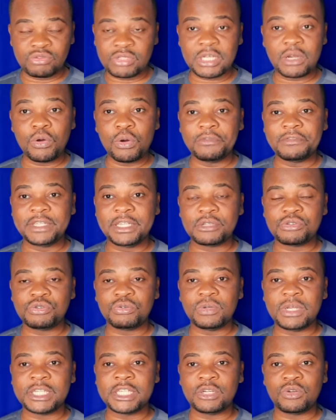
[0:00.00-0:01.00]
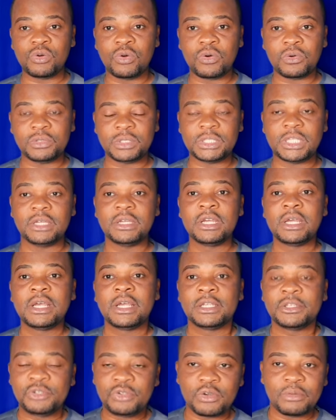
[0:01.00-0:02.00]
Nous allons revenir sur les génocostes
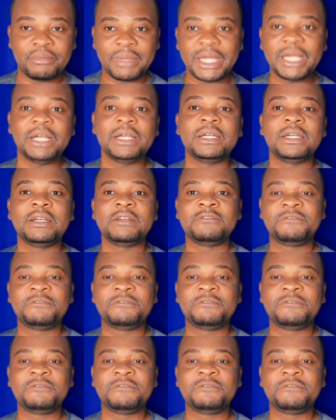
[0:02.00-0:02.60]
demain,